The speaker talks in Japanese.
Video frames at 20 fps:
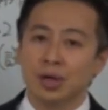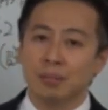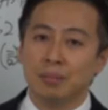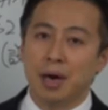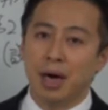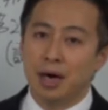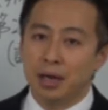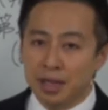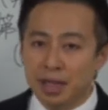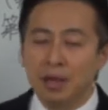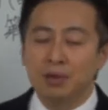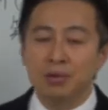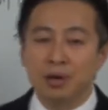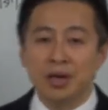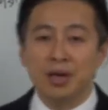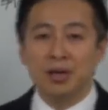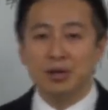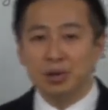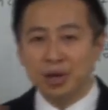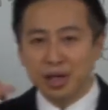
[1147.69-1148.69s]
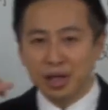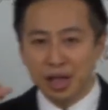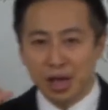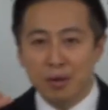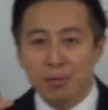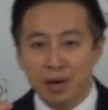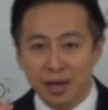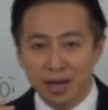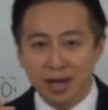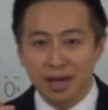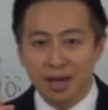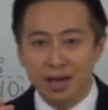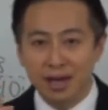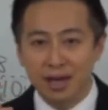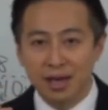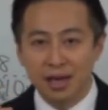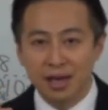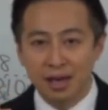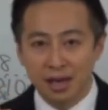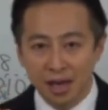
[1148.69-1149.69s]
まあ会ってくれない時は電話で
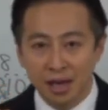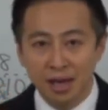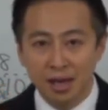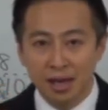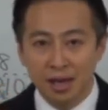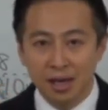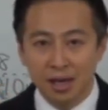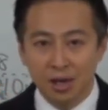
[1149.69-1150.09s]
ね